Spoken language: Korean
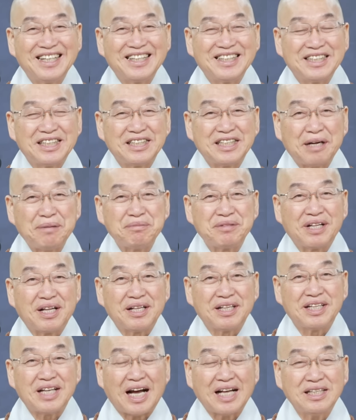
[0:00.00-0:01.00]
이제
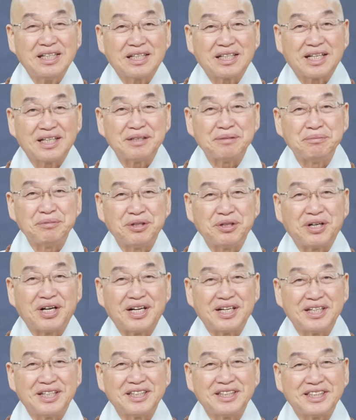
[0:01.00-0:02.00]
잘못하는데 아들까지
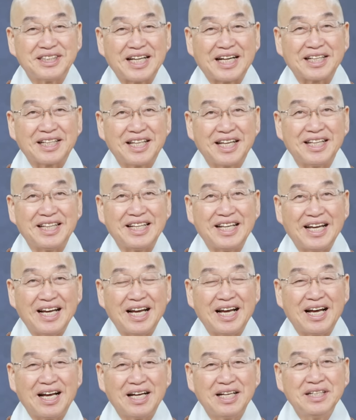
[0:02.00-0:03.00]
미워할
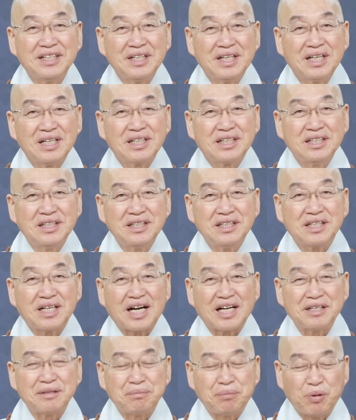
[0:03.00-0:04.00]
상태인데 그런
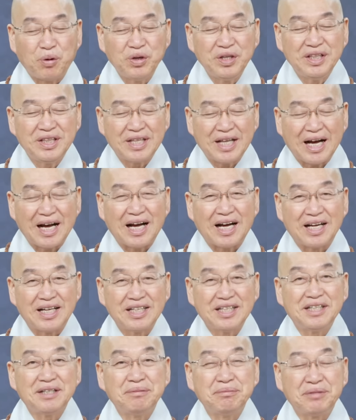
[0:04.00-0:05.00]
것까지 보인다
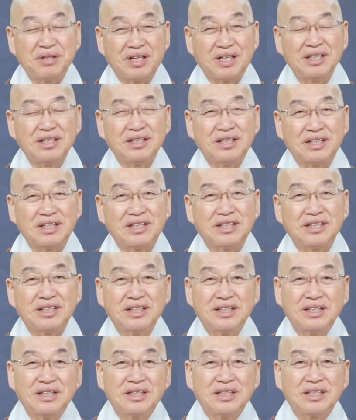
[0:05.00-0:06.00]
이러면
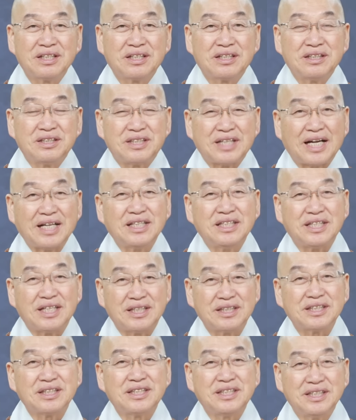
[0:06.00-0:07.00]
그 자기
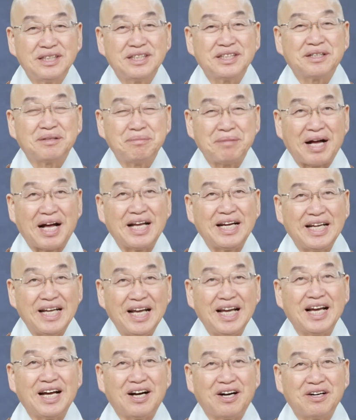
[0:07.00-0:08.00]
제정신 지금
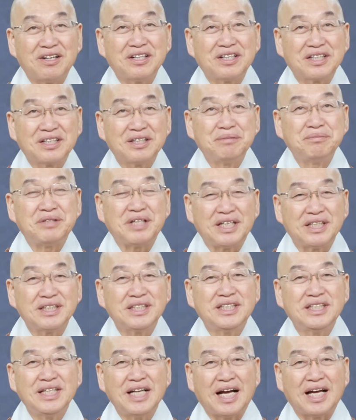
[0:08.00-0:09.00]
아니에요. 그럼
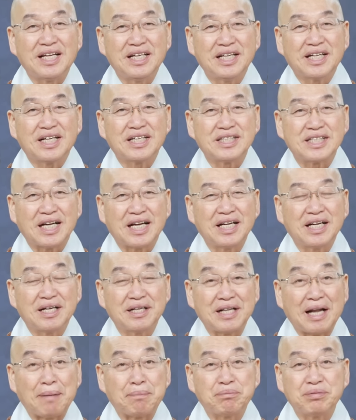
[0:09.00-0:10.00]
제정신이 아니니까
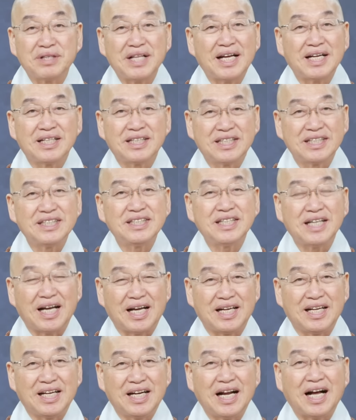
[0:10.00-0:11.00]
자기가 나쁘다는 뜻이
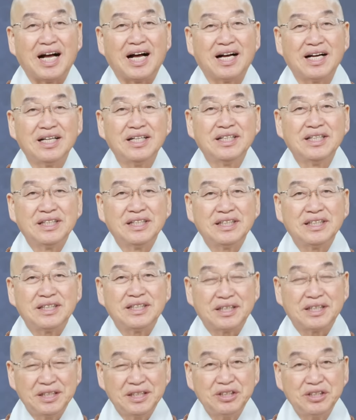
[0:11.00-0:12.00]
아니라
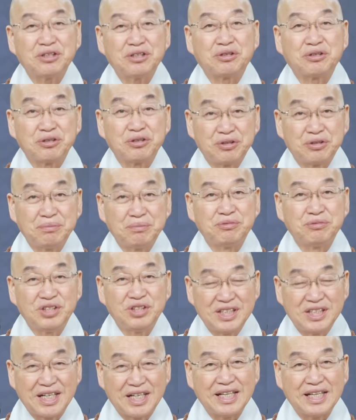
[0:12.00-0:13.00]
정신적으로 좀
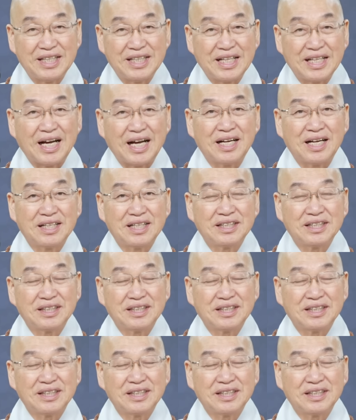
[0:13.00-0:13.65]
문제가 있다.